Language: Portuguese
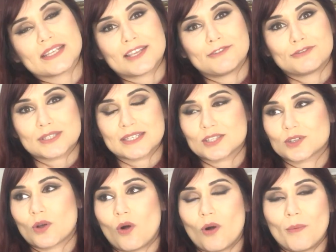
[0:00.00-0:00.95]
que vocês
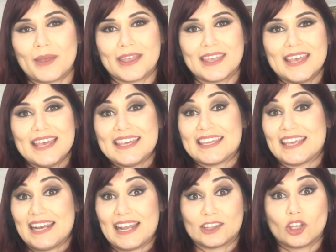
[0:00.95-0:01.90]
comem que
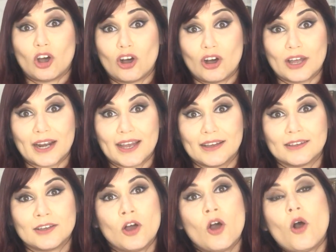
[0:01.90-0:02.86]
ele adora,
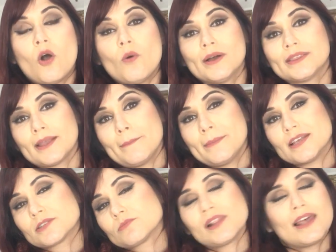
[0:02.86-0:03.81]
ou até
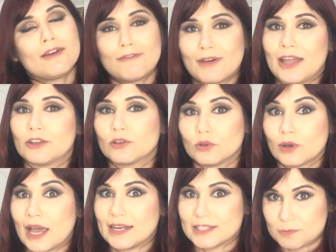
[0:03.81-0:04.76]
mesmo levar num
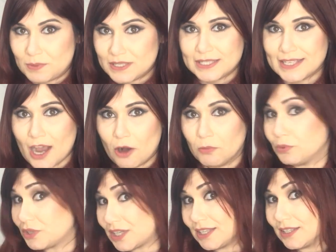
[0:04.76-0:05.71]
lugar especial,
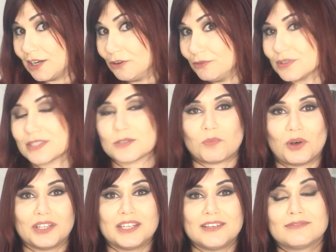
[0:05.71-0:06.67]
porque não? Vocês
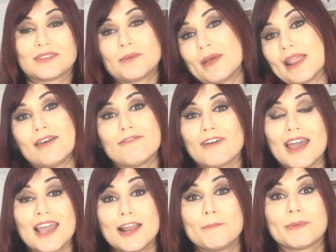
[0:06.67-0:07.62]
podem também
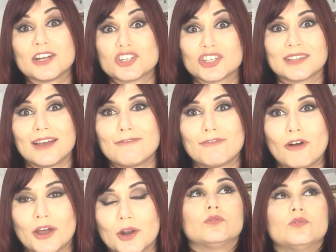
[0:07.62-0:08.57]
levar ele para jantar
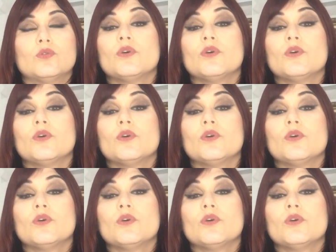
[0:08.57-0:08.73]
fora